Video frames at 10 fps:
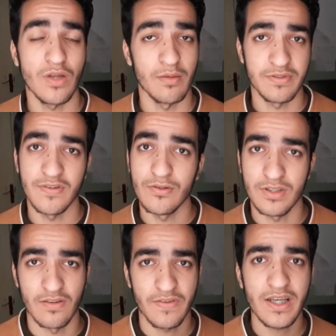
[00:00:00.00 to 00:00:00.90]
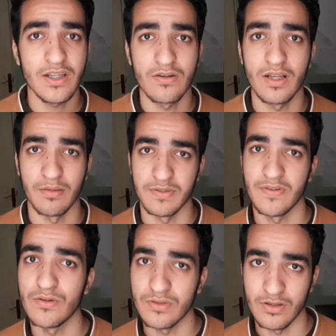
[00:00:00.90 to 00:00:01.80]
ولا بتفوت الفجر ولا
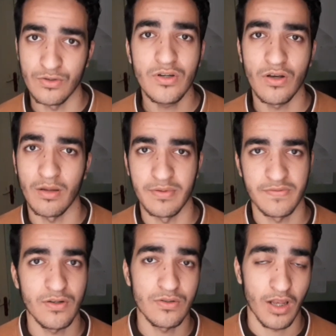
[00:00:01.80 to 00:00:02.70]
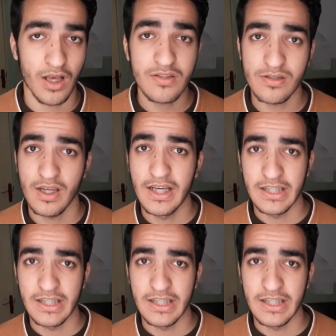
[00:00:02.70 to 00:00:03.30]
بتفوت الظهر ولا بتفوت العصر